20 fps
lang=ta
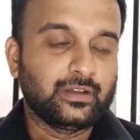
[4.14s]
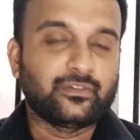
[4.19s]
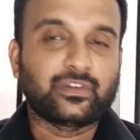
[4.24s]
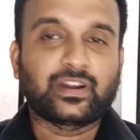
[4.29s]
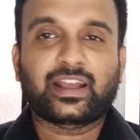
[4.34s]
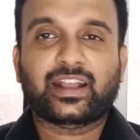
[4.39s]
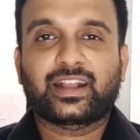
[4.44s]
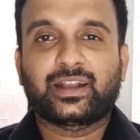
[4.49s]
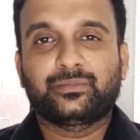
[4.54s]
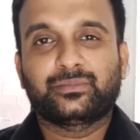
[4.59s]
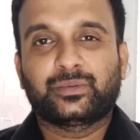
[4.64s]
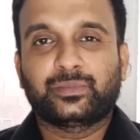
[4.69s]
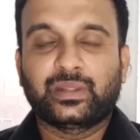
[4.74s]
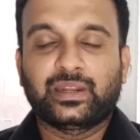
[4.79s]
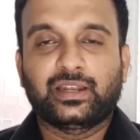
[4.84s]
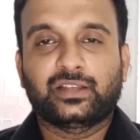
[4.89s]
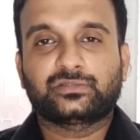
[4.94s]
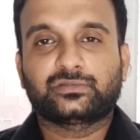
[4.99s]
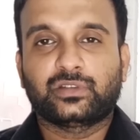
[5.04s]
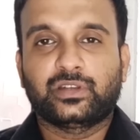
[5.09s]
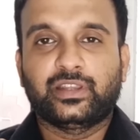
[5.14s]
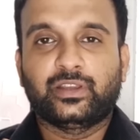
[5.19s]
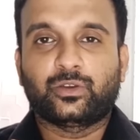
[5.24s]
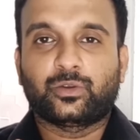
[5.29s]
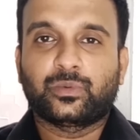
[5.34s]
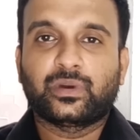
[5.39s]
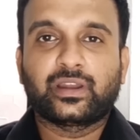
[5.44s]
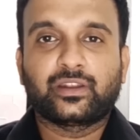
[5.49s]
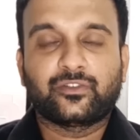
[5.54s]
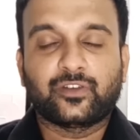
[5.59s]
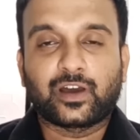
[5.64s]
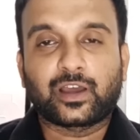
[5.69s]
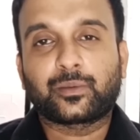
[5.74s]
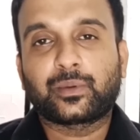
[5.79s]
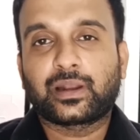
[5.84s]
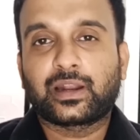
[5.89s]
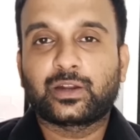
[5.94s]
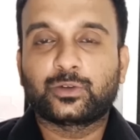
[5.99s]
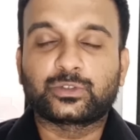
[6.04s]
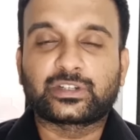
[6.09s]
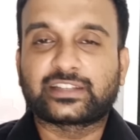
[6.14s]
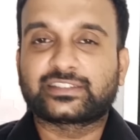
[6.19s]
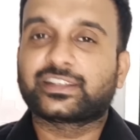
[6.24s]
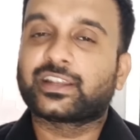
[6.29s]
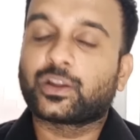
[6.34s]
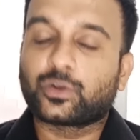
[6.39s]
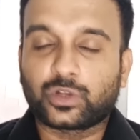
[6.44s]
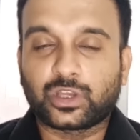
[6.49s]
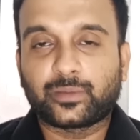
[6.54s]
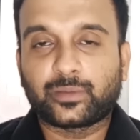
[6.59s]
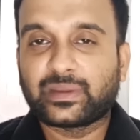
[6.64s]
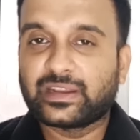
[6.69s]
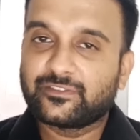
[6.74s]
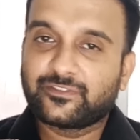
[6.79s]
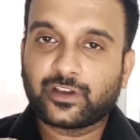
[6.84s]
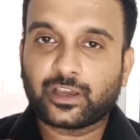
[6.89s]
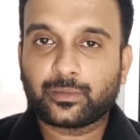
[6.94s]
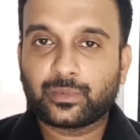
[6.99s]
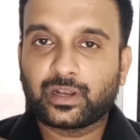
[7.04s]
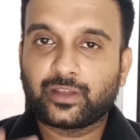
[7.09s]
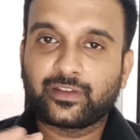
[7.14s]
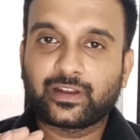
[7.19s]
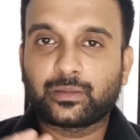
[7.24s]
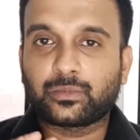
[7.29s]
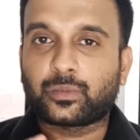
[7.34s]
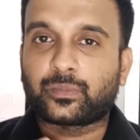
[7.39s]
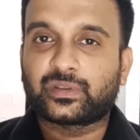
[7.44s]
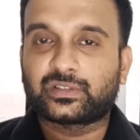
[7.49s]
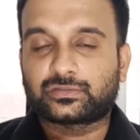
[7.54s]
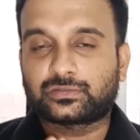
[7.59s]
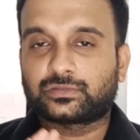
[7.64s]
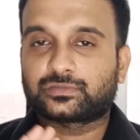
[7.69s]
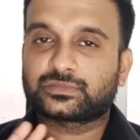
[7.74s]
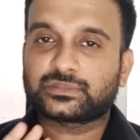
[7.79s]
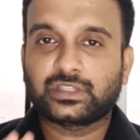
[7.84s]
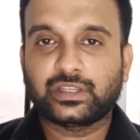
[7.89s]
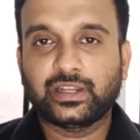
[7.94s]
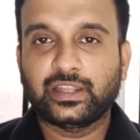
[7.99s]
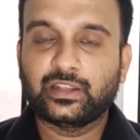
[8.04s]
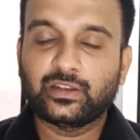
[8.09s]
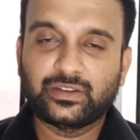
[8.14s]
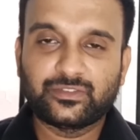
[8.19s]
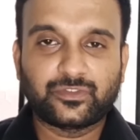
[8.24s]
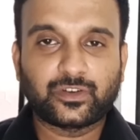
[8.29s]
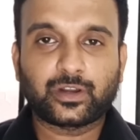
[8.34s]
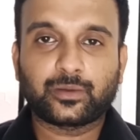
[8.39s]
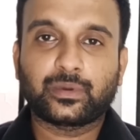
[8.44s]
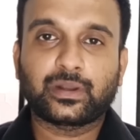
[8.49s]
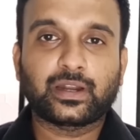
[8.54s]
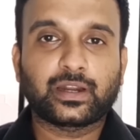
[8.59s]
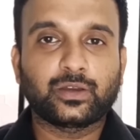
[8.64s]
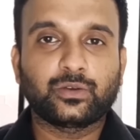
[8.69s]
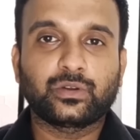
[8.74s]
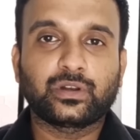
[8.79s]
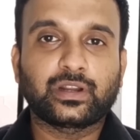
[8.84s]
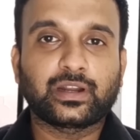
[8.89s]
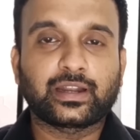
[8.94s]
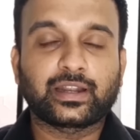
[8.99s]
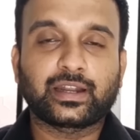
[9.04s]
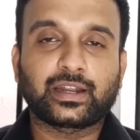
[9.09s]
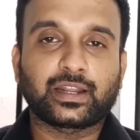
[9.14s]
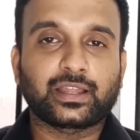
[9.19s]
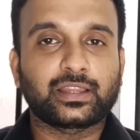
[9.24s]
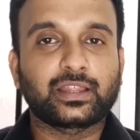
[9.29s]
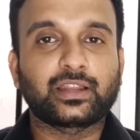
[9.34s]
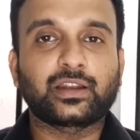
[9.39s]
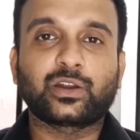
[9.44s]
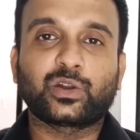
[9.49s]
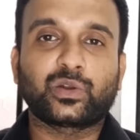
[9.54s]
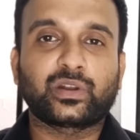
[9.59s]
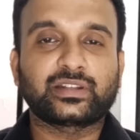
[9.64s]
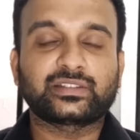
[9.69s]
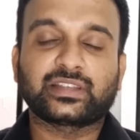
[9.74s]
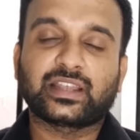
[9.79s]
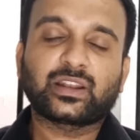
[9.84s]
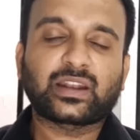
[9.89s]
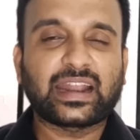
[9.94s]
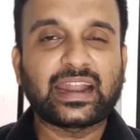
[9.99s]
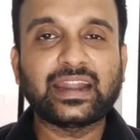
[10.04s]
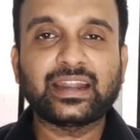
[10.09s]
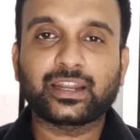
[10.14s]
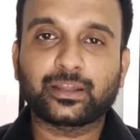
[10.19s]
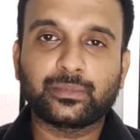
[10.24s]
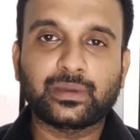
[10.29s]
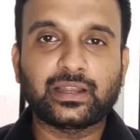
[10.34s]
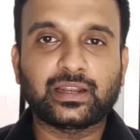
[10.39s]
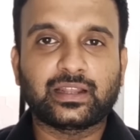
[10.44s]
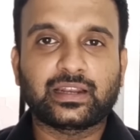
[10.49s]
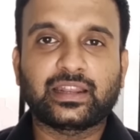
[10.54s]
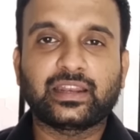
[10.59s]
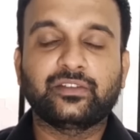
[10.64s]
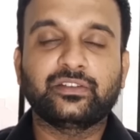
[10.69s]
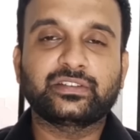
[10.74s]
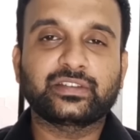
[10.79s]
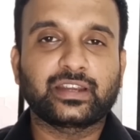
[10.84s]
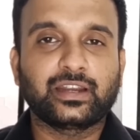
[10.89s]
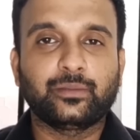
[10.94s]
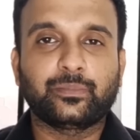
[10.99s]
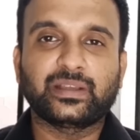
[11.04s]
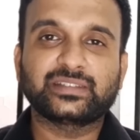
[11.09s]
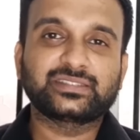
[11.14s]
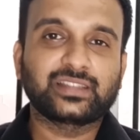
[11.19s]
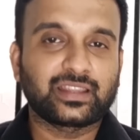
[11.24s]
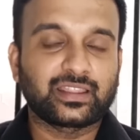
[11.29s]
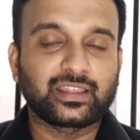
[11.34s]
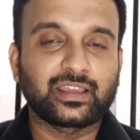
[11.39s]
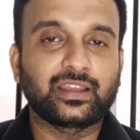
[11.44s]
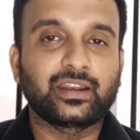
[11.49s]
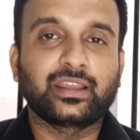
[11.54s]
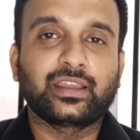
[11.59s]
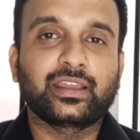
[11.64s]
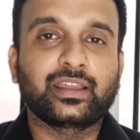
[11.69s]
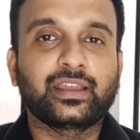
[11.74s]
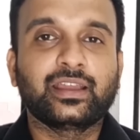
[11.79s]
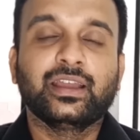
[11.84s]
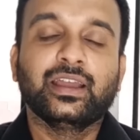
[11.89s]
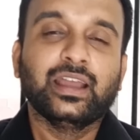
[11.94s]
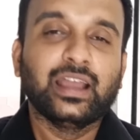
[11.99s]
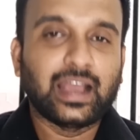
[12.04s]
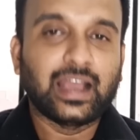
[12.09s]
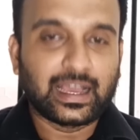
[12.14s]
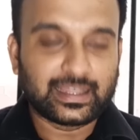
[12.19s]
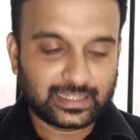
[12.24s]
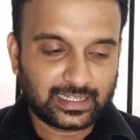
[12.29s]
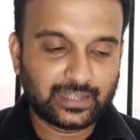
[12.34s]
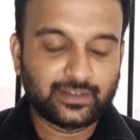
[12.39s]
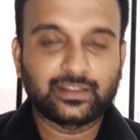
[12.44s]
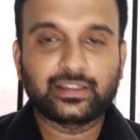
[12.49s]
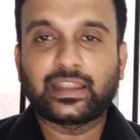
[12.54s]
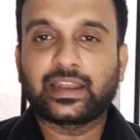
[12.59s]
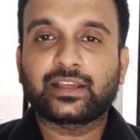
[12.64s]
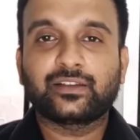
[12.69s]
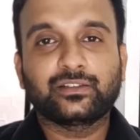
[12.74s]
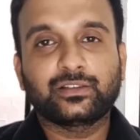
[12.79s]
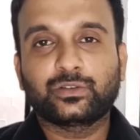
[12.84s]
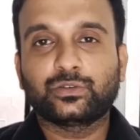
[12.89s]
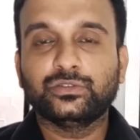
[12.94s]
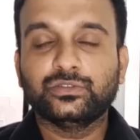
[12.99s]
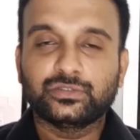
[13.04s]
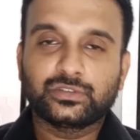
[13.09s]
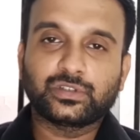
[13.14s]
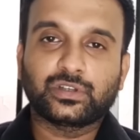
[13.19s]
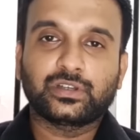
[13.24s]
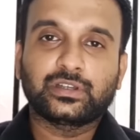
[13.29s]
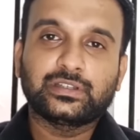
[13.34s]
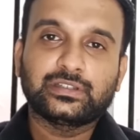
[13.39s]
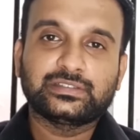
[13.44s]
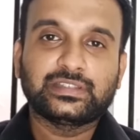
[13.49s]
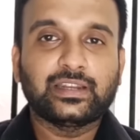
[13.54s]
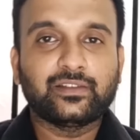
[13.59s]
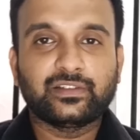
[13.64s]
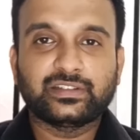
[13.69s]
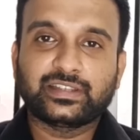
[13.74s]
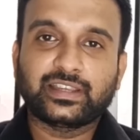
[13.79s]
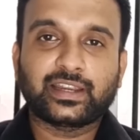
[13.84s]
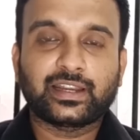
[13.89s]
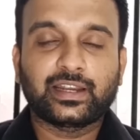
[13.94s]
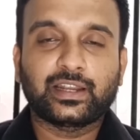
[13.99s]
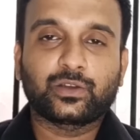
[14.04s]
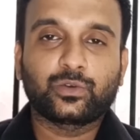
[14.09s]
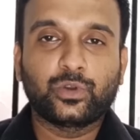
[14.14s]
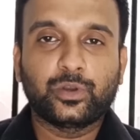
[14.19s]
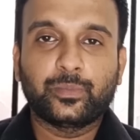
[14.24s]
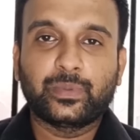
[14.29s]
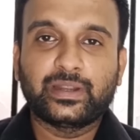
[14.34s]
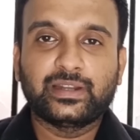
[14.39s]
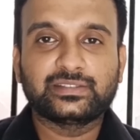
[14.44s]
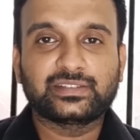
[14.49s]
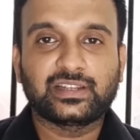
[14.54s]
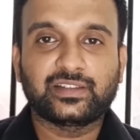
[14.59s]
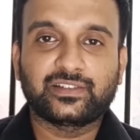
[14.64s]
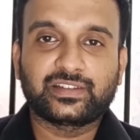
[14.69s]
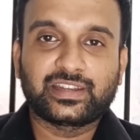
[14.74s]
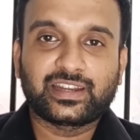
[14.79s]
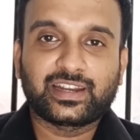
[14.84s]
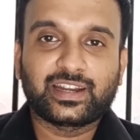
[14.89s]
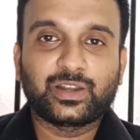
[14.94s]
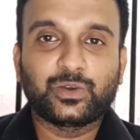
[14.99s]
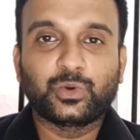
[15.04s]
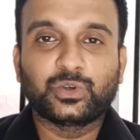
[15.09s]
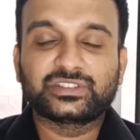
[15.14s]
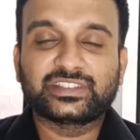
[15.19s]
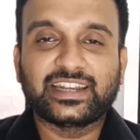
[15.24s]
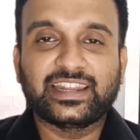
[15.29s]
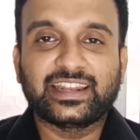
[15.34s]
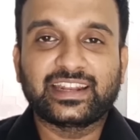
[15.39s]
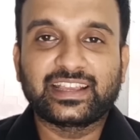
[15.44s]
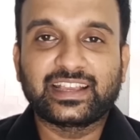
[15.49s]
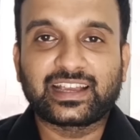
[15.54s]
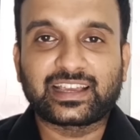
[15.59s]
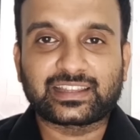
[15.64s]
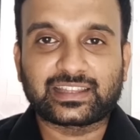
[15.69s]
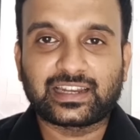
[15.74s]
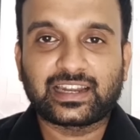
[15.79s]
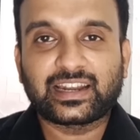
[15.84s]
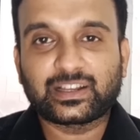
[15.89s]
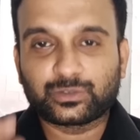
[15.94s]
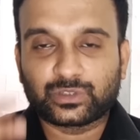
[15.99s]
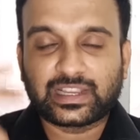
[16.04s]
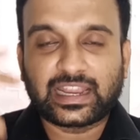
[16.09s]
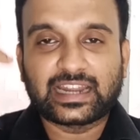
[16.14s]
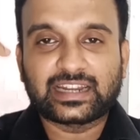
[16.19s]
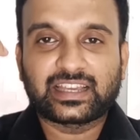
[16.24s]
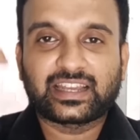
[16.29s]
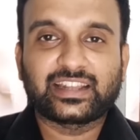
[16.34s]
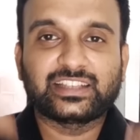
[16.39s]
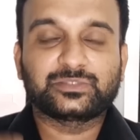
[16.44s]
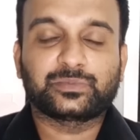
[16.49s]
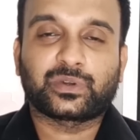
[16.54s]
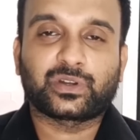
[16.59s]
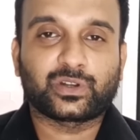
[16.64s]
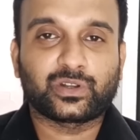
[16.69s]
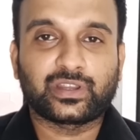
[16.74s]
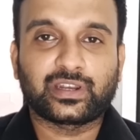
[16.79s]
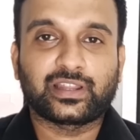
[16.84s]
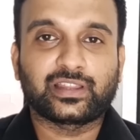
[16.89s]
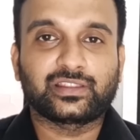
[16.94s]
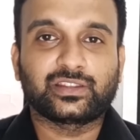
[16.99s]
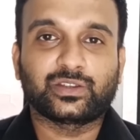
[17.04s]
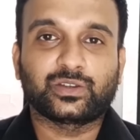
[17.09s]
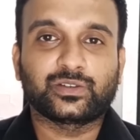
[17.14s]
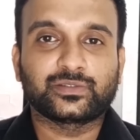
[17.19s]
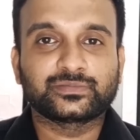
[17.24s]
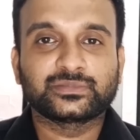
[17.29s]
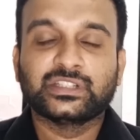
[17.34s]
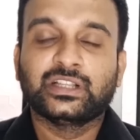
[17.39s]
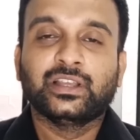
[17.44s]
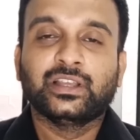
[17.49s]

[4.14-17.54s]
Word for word: வணக்கம் அப்படின்லாம் சொல்லி ஒரு மாதிரி ஃபார்மலான ஒரு டச்செல்லாம் கொடுக்காம இன்ஃபார்மலாகவே நம்ம பேசுவோம் இது இன்ஃபார்மலான ஒரு கண்டென்ட்டாக தான் இருக்கணும்னு நினச்சேன் ரேண்டமாக நிறைய விஷயங்கள் பேசுறதுக்கு இருக்குது அதெல்லாம் எனக்கு வந்து கொஞ்சம் சில விஷயங்களை குறிப்பிட்டு சில விஷயங்கள்லாம் ஓசிடி இருக்குங்கிறதுனால எனக்கு கொஞ்சம் கேட்டகரைஸ் பண்ணணும் எல்லாத்தையும்